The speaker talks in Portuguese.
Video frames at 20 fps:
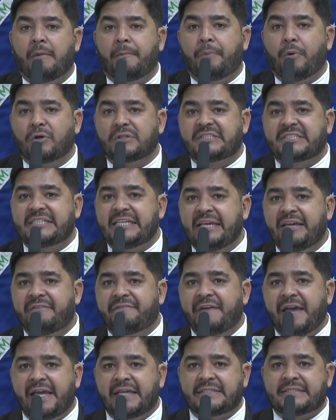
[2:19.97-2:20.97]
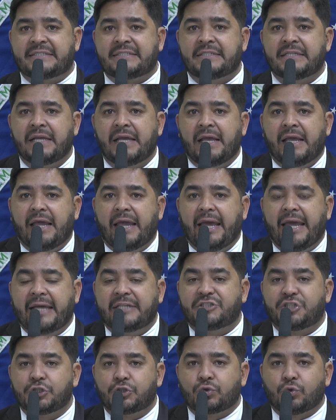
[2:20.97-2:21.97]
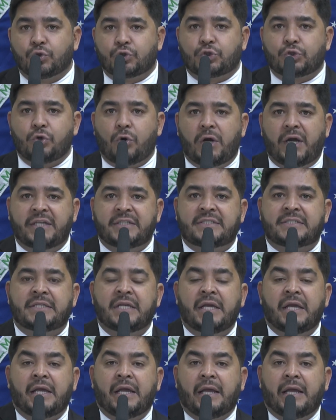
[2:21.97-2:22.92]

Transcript: possíveis é, discussões